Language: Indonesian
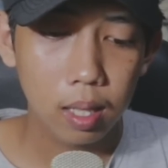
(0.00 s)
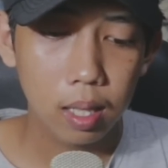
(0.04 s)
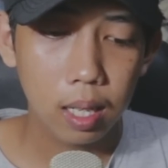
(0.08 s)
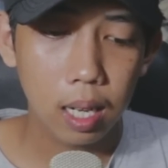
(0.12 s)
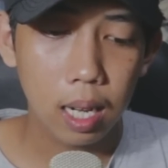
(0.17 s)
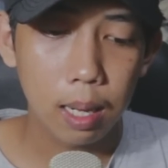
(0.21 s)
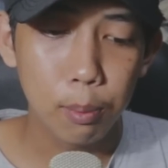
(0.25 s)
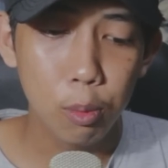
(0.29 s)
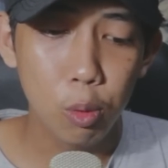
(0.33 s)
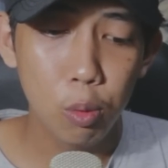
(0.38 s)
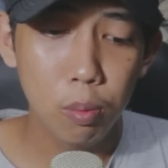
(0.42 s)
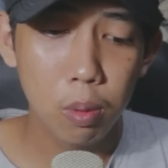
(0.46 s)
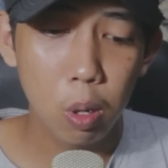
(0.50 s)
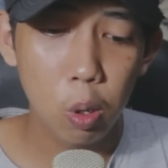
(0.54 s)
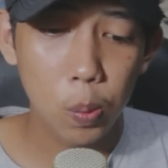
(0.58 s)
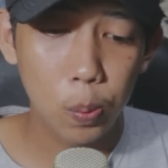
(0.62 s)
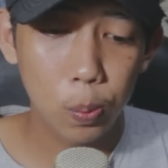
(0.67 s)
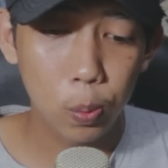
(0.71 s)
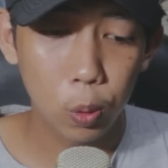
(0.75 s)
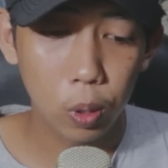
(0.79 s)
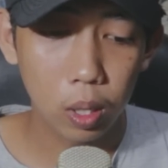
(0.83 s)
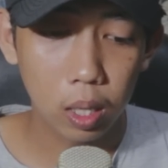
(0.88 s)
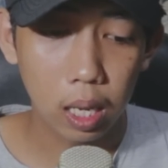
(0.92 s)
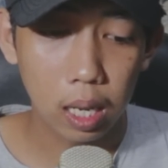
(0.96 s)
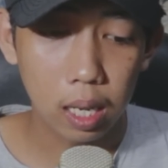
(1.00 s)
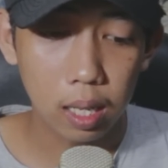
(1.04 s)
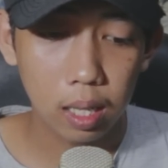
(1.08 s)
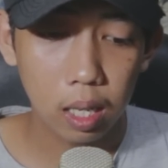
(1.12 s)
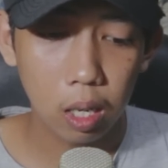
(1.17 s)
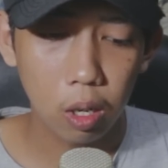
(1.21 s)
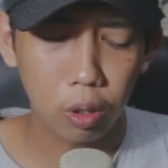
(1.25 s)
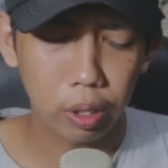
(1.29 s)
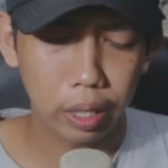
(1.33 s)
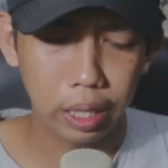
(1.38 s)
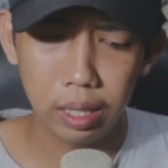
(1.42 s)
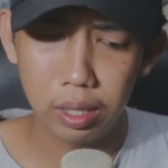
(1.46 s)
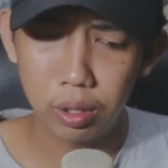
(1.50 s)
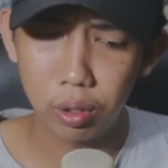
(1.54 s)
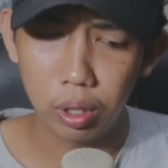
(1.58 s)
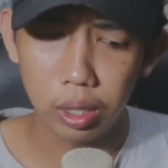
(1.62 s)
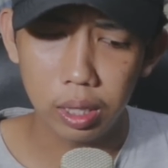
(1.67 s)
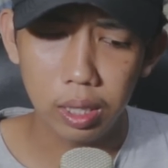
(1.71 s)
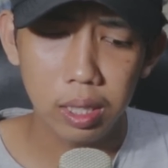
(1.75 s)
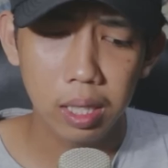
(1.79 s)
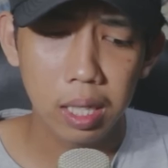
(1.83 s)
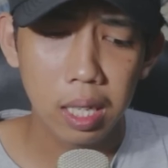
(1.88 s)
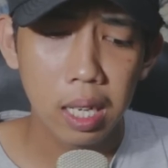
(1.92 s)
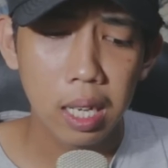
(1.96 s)
kamu mau pulang oke okay,
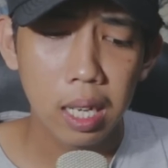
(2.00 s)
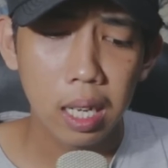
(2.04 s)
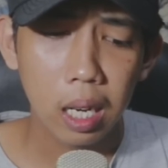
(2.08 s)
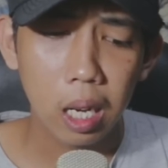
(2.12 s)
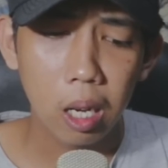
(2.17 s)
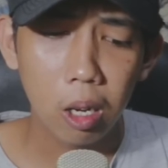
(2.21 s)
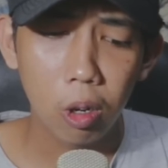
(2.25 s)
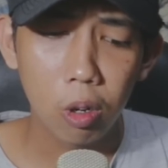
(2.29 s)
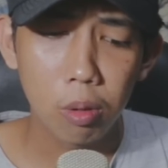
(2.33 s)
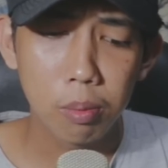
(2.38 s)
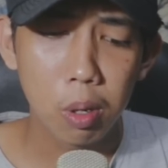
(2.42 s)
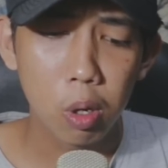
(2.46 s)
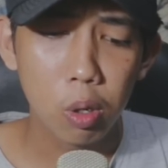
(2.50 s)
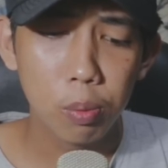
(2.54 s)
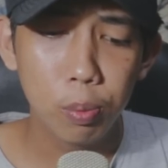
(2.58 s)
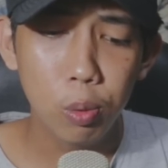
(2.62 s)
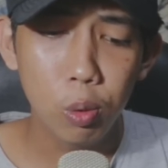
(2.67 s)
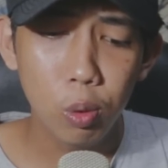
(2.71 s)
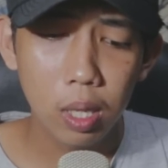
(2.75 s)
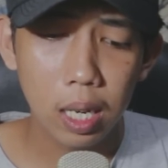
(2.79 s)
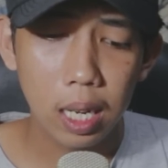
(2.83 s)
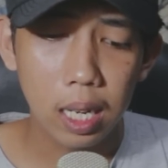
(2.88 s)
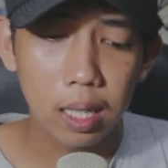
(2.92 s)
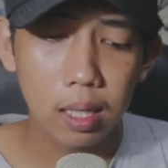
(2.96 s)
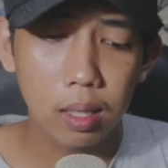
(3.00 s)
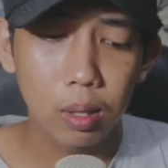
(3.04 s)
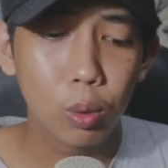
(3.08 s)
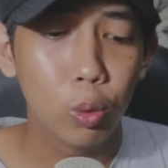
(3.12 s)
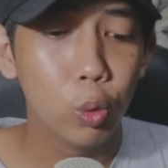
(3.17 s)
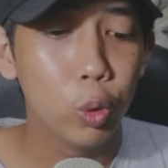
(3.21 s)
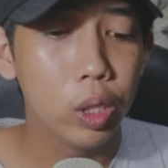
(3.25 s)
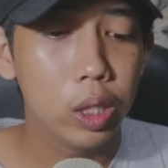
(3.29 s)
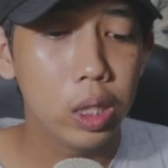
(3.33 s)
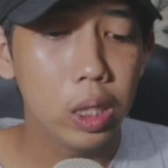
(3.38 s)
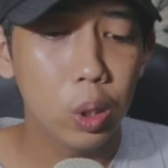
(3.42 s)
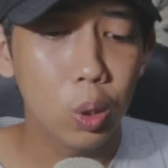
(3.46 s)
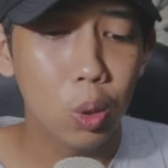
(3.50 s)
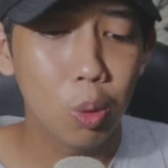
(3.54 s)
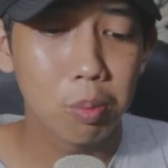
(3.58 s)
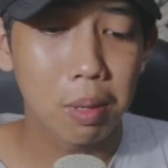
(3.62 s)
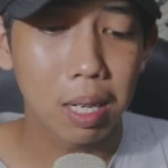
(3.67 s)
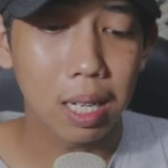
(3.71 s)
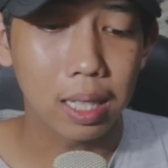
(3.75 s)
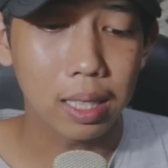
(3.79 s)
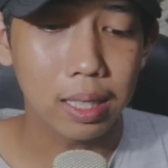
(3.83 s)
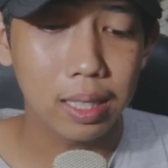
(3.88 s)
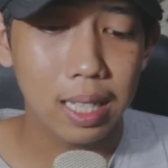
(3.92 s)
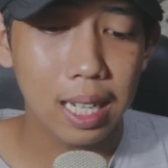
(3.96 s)
sorry kalau mau pulang kunci
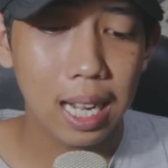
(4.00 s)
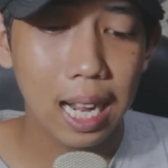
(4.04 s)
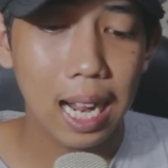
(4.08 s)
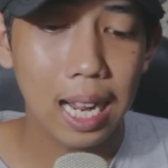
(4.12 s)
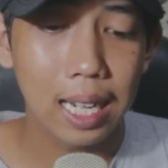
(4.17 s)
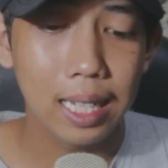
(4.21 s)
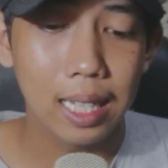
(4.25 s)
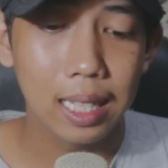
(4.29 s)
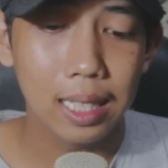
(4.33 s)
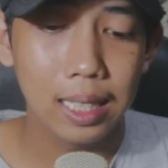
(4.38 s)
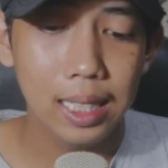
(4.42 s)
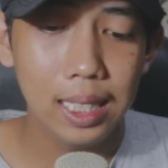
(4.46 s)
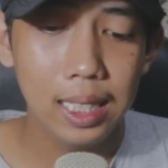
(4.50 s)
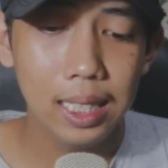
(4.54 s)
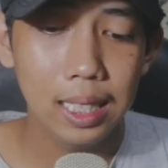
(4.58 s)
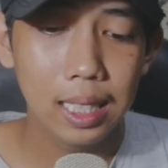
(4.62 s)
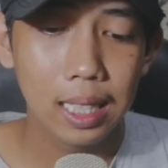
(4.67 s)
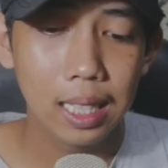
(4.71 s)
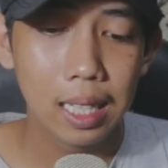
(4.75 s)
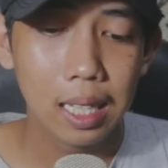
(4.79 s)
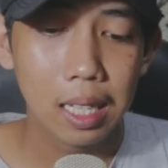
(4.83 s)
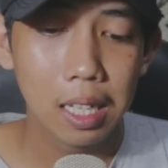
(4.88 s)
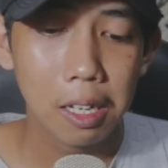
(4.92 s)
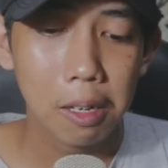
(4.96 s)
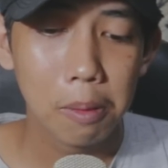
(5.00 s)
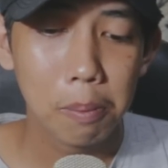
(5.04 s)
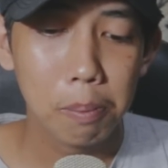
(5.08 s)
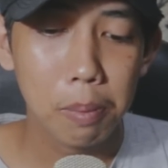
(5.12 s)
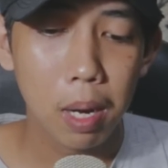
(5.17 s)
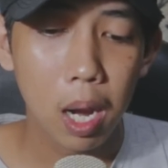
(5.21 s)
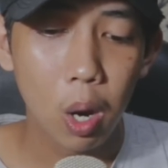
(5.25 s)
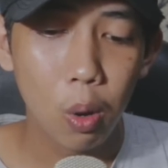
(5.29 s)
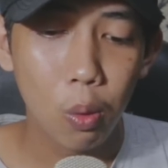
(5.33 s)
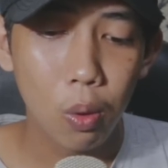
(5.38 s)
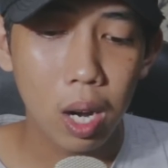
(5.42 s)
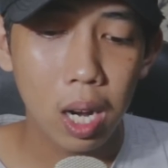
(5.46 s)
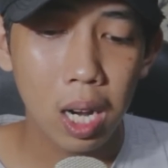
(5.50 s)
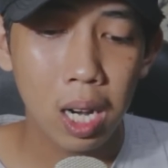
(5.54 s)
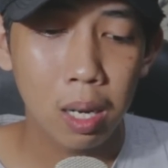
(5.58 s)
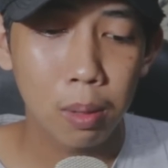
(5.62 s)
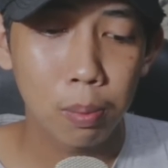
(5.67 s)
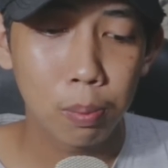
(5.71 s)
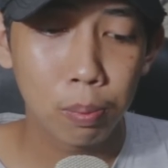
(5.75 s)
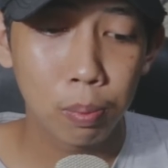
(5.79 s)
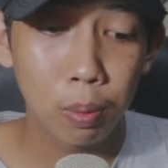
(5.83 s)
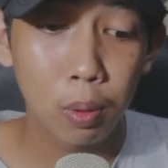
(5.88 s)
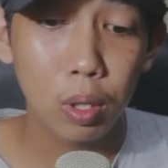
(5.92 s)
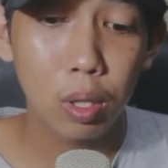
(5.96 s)
rumahnya ada di
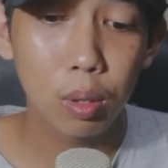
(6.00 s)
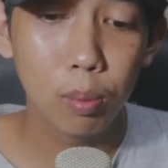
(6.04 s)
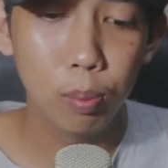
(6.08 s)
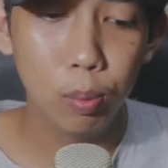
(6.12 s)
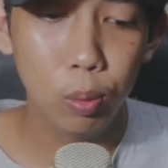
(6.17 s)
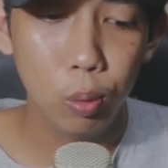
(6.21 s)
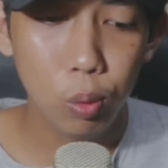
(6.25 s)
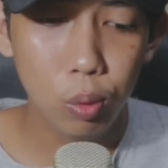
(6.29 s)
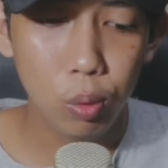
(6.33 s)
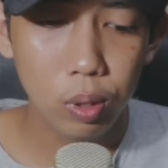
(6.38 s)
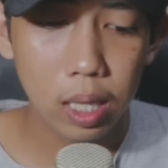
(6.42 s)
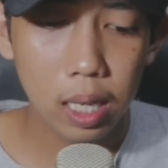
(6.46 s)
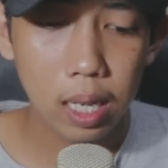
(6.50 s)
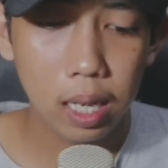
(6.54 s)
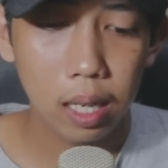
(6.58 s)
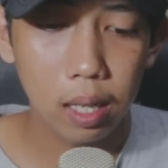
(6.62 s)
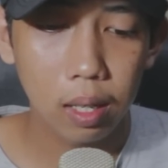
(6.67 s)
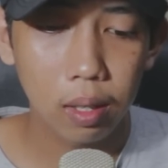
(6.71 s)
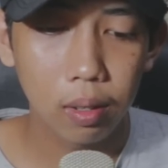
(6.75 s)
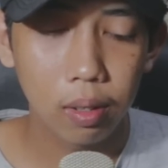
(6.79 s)
bawah pot bunga